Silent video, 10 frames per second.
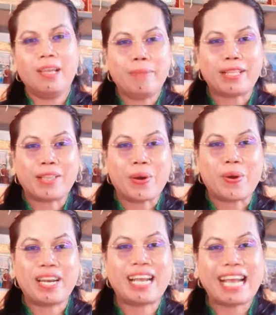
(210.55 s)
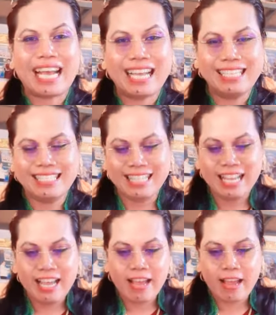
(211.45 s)
มาต่อนะคะ
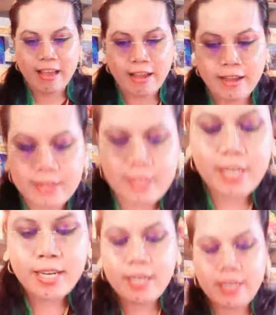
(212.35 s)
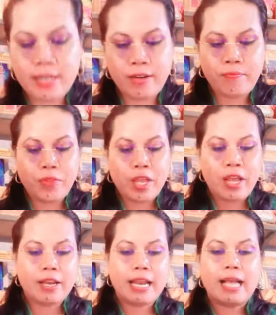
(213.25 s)
อ่าก็คือ
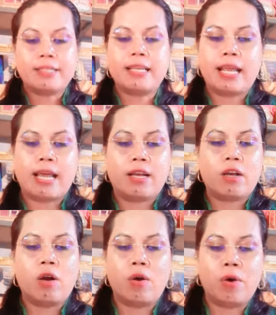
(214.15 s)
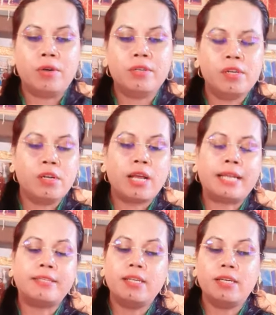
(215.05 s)
ในลักษณะของการ
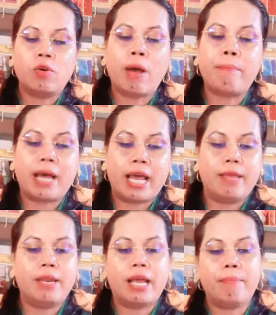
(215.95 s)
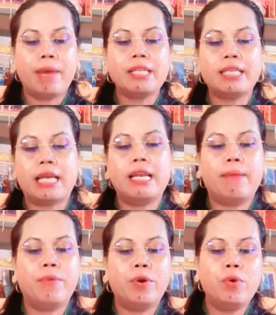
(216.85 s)
สื่อความหมายนะมักจะ
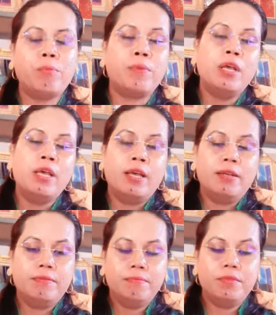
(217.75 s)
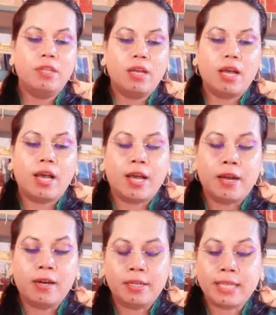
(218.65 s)
นำรูปอ่า
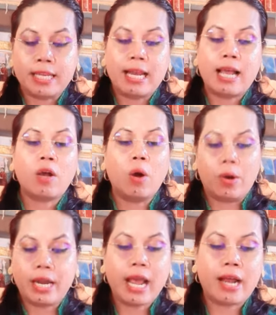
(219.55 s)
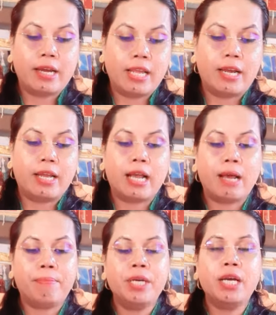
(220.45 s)
หรือสัญลักษณ์ของนาคเนี่ยนะคะ
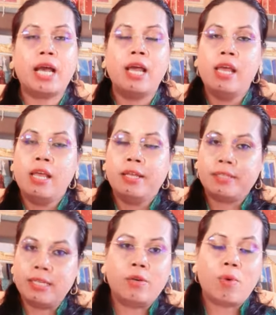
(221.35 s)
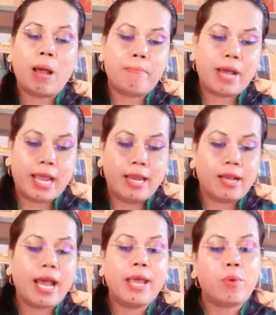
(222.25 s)
เพื่อสื่อความหมายแล้ว
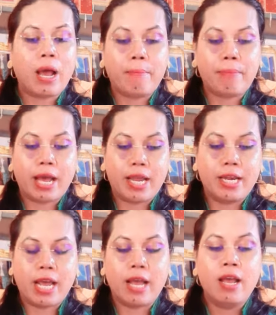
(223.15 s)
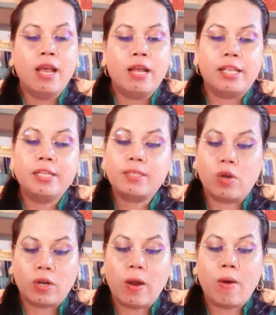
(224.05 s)
ก็ให้ความหมายเนี่ยที่สอ
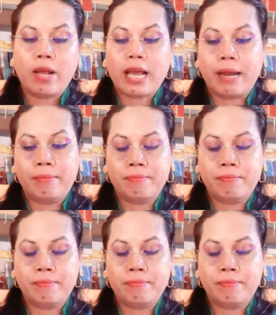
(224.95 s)
ดคล้องกัน